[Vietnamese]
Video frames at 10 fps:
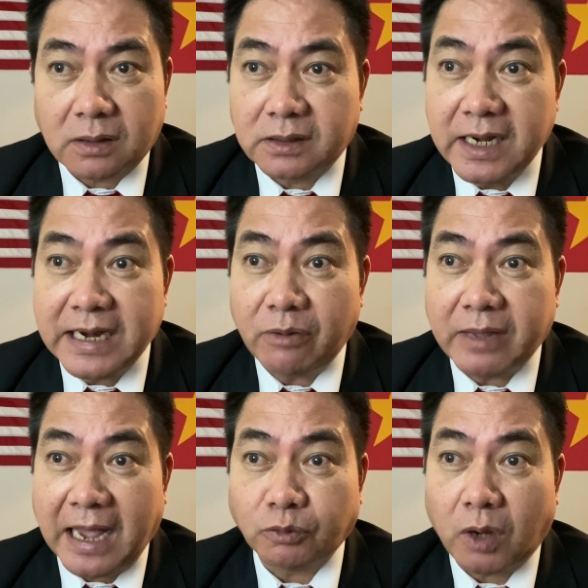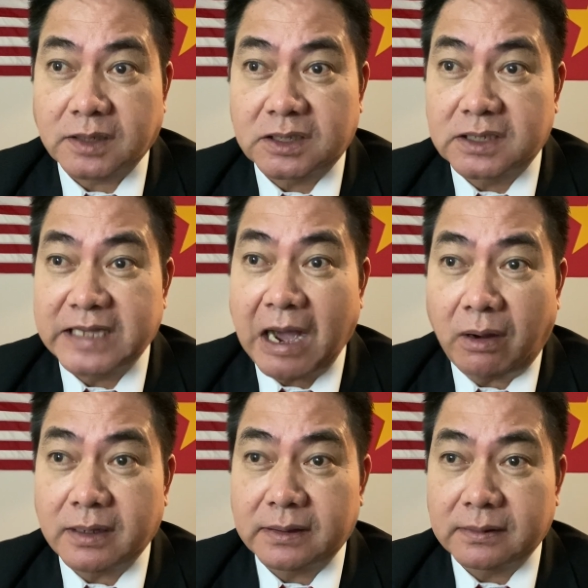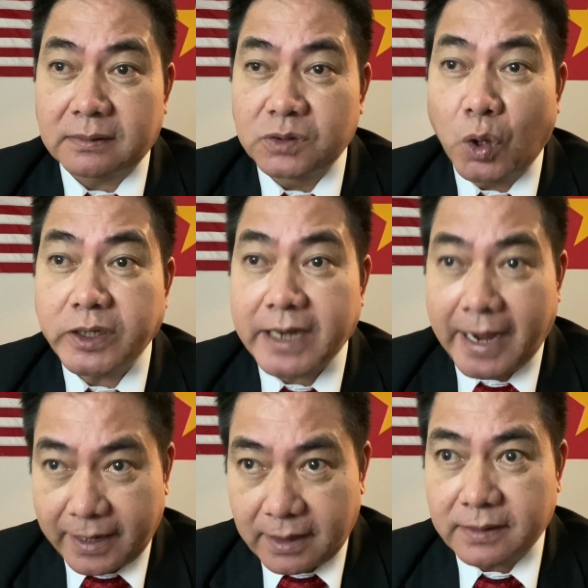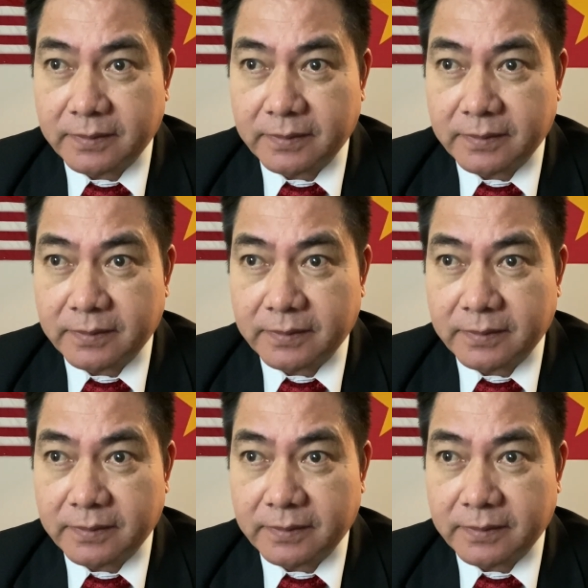đi rao giảng toàn sự giáo dối trá đó.